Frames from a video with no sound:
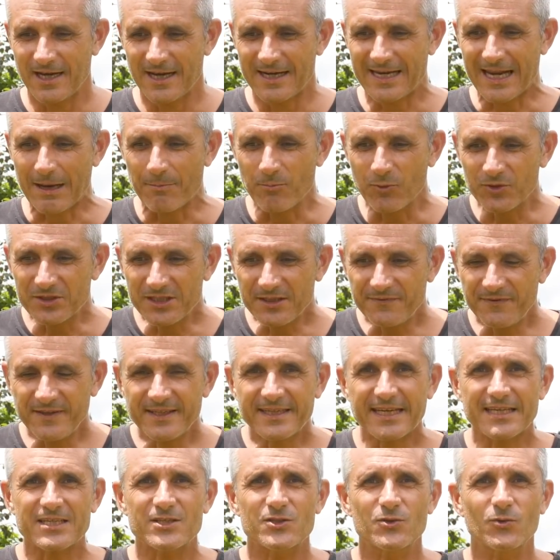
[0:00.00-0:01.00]
la
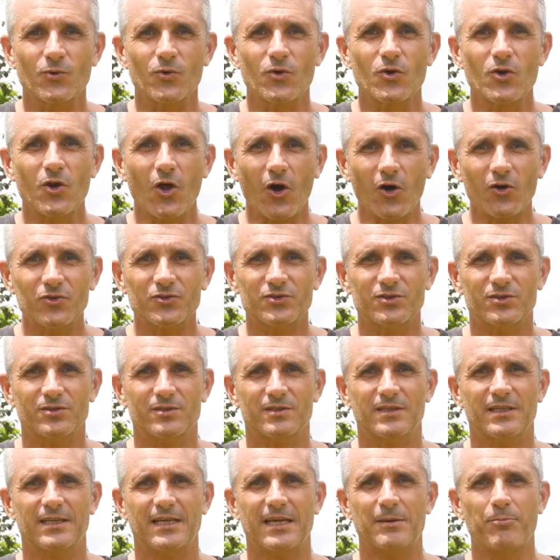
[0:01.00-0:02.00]
modification lente
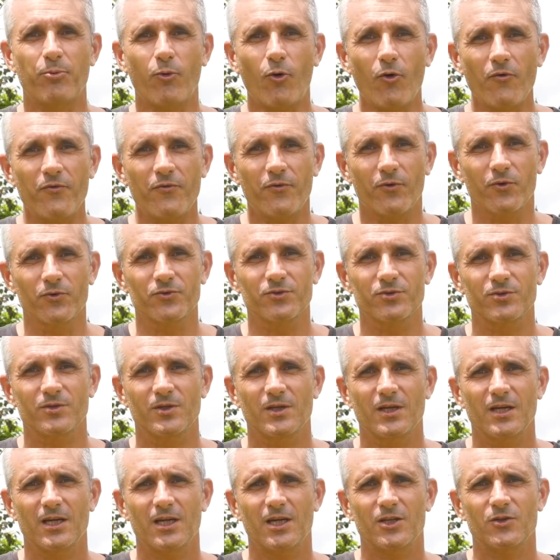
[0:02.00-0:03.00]
et profonde
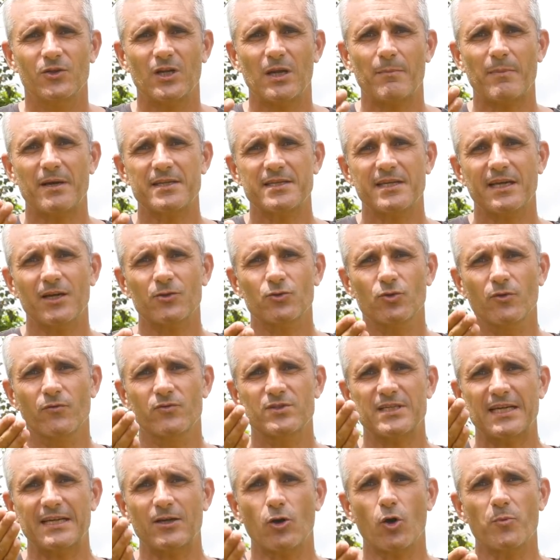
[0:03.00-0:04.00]
de la manière dont
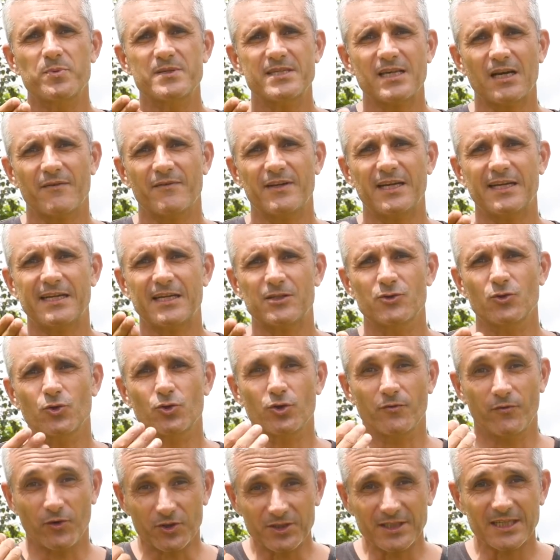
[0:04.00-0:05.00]
vous allez observer la nature
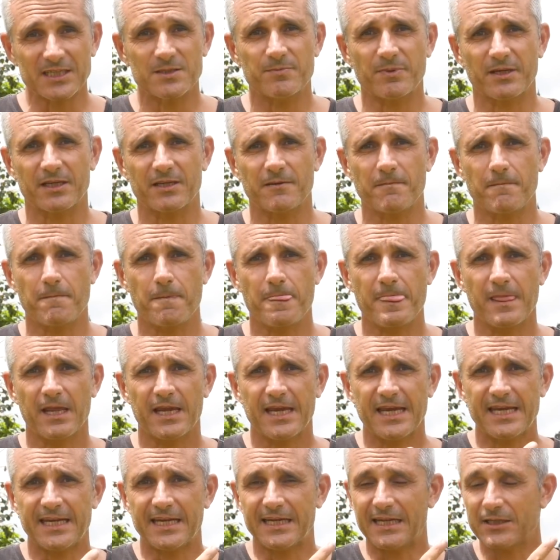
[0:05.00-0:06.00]
de votre esprit
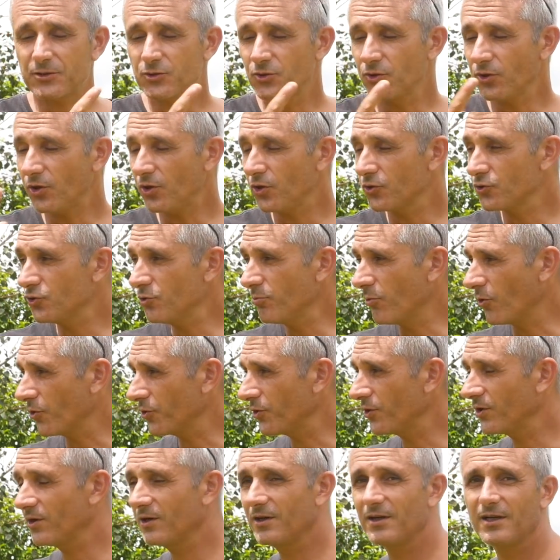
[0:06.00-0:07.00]
et la nature du monde
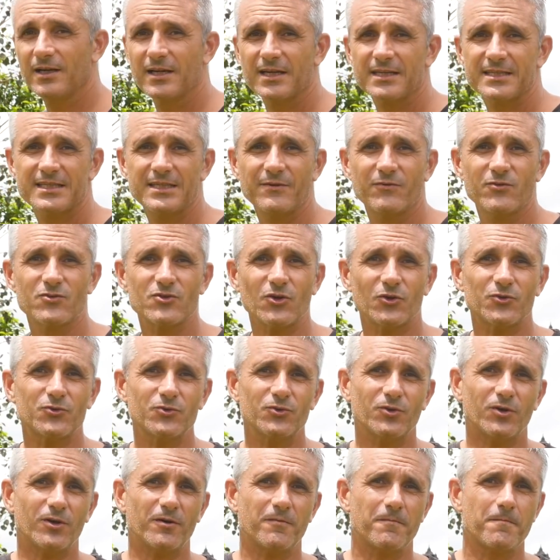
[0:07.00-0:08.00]
qui vous
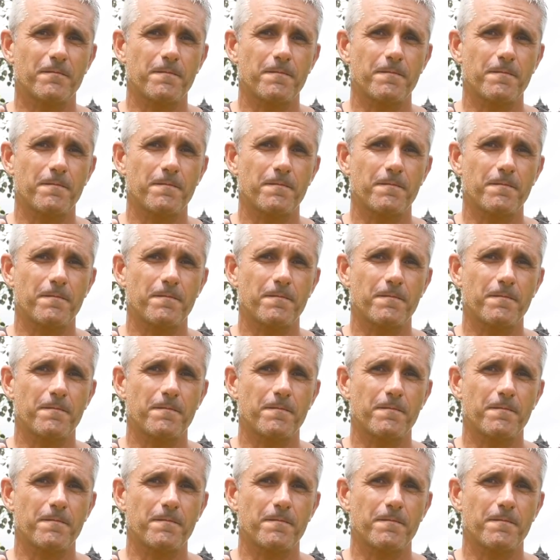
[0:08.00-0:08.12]
entoure.